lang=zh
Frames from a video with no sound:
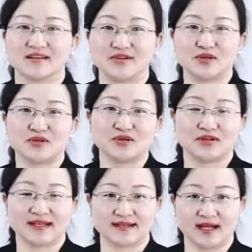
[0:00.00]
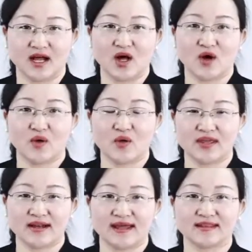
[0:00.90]
各位同学，大家好，欢
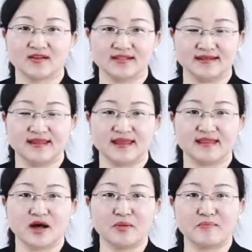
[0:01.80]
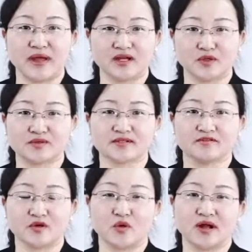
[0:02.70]
迎来到今天的白俄罗斯
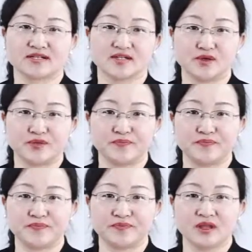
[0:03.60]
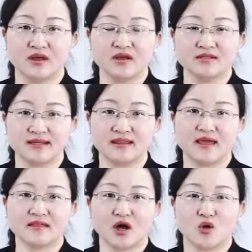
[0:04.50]
文化之旅。今
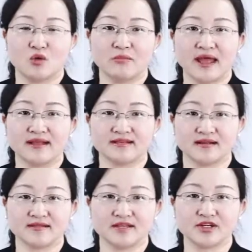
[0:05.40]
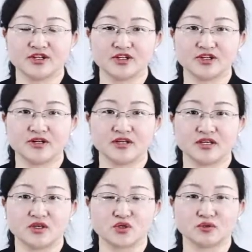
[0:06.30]
天呢，我们来讲解人身礼
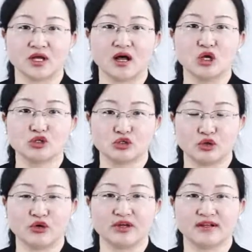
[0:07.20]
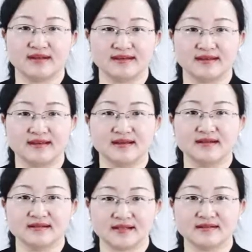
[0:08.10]
仪中的最后一个礼
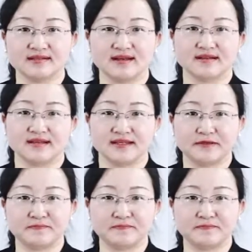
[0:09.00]
仪——丧葬礼仪。